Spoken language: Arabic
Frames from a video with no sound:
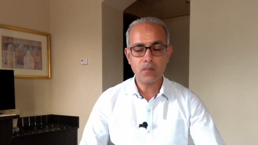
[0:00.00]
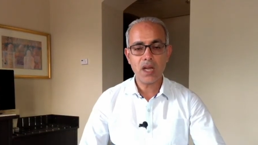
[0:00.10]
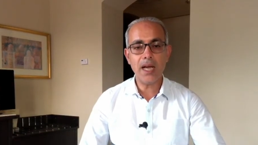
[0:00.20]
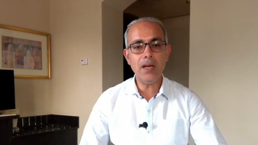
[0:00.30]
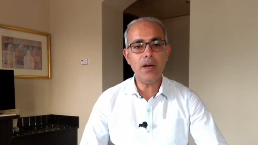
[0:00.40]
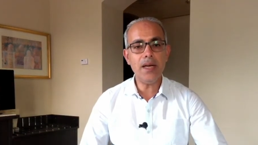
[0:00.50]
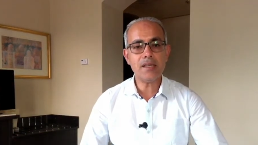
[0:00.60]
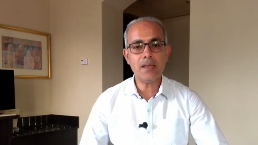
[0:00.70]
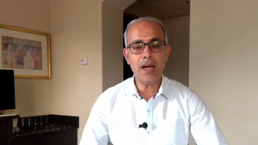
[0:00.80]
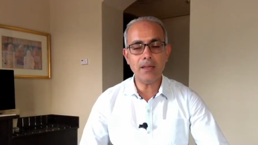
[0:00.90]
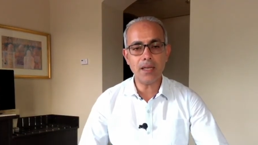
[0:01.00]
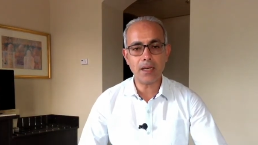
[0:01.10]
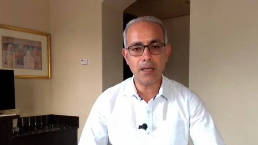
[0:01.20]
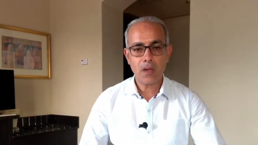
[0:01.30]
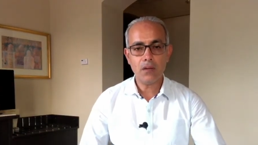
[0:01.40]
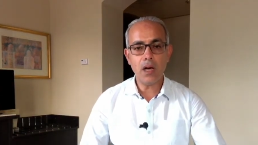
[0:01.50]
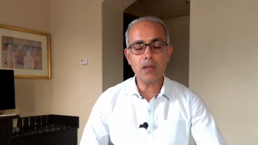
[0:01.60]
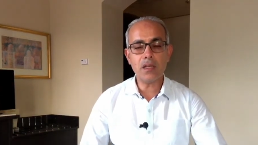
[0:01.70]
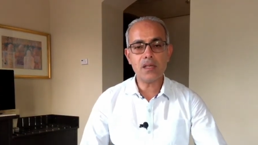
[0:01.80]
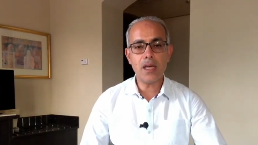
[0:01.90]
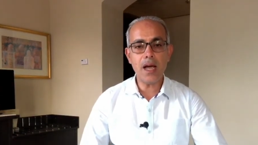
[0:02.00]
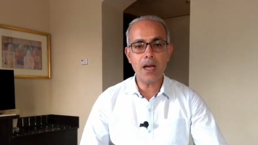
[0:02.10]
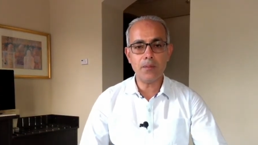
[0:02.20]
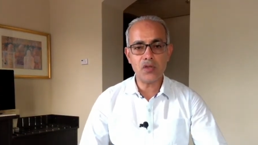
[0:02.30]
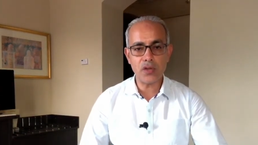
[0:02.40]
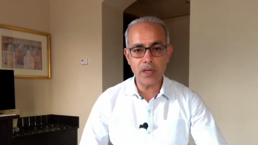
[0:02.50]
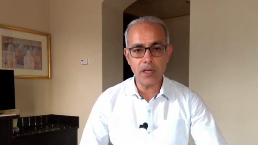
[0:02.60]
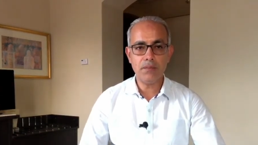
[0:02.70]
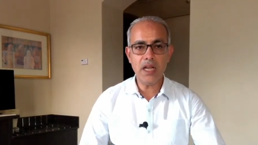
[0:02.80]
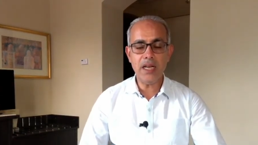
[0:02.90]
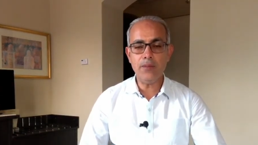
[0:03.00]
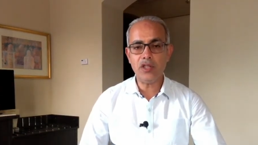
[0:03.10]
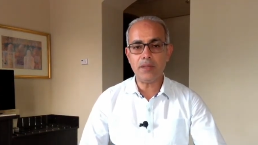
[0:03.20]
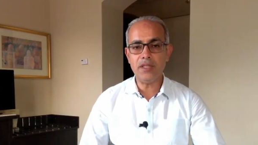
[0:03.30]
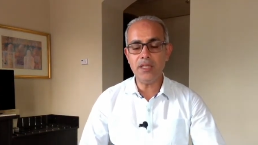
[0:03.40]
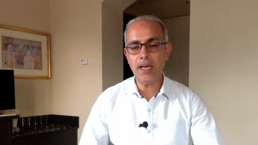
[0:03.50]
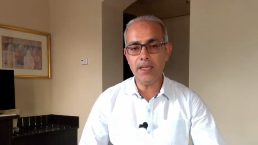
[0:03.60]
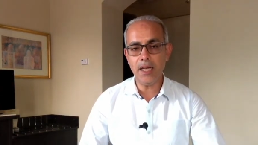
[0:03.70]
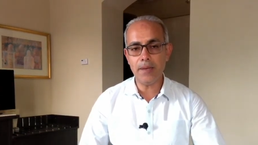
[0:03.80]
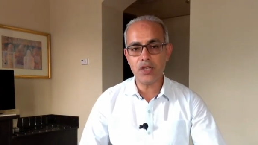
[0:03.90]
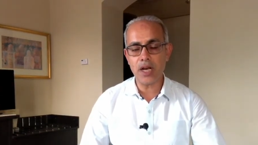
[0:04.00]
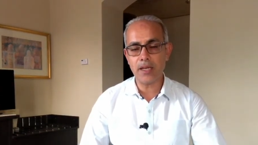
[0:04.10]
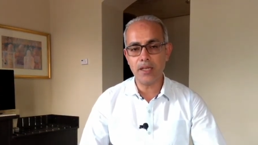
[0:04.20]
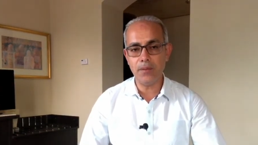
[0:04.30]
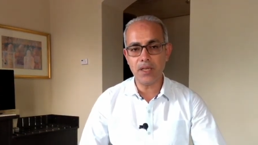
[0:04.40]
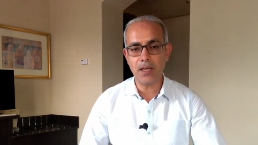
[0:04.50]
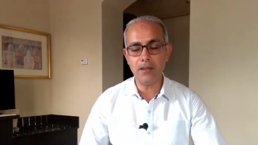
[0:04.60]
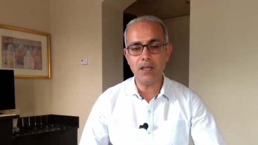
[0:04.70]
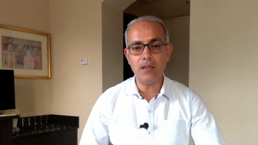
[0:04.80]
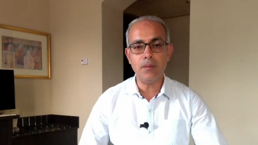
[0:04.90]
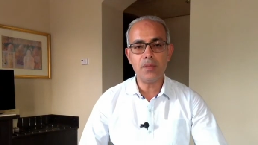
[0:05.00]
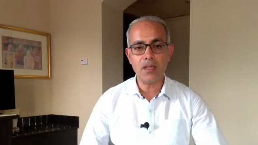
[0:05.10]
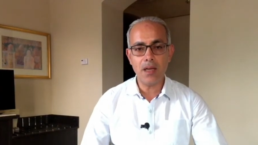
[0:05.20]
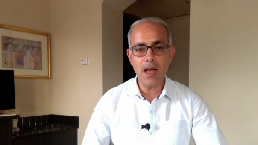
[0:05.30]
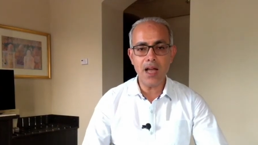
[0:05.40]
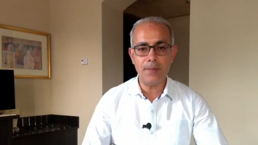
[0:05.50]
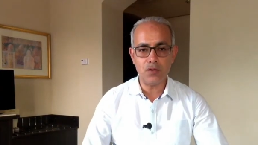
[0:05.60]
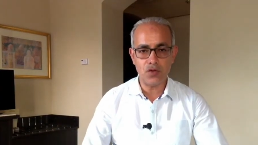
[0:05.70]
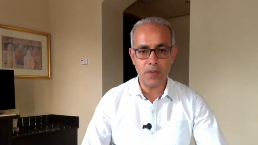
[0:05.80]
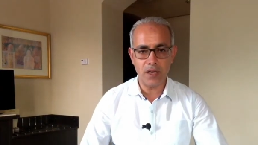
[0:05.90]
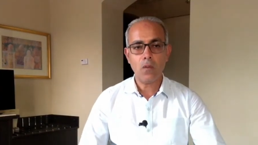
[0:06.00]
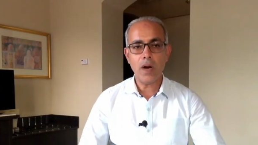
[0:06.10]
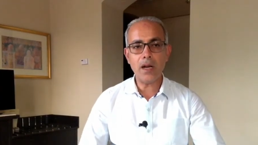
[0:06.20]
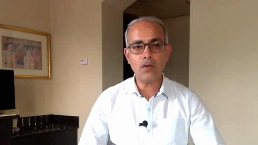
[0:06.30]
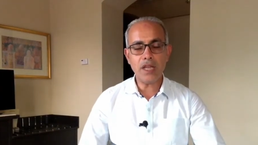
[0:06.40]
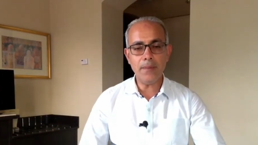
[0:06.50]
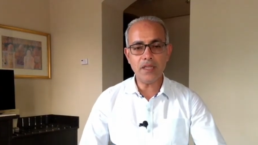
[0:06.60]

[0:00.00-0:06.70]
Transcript: الا وهي السياحه الداخليه، النهارده السياحه المصريه احنا معتمدين عليها بشكل كبير جدا سياحه موسميه، وانا كنت عملت